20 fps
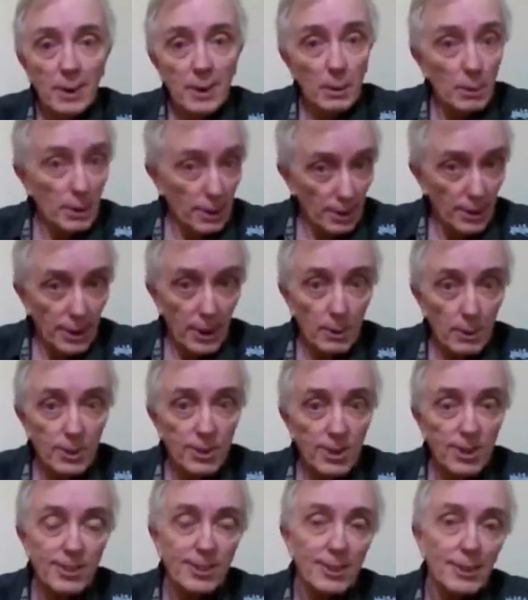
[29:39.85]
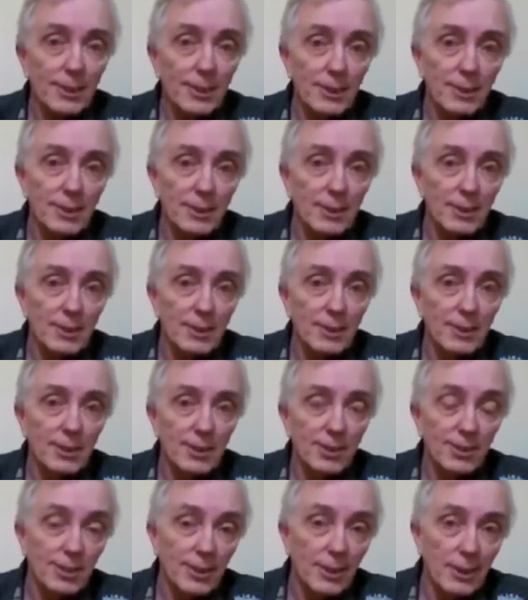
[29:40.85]
la verdadera
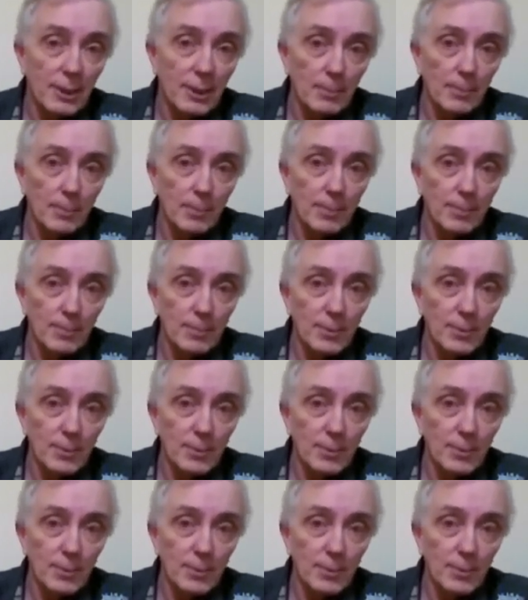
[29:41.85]
belleza sea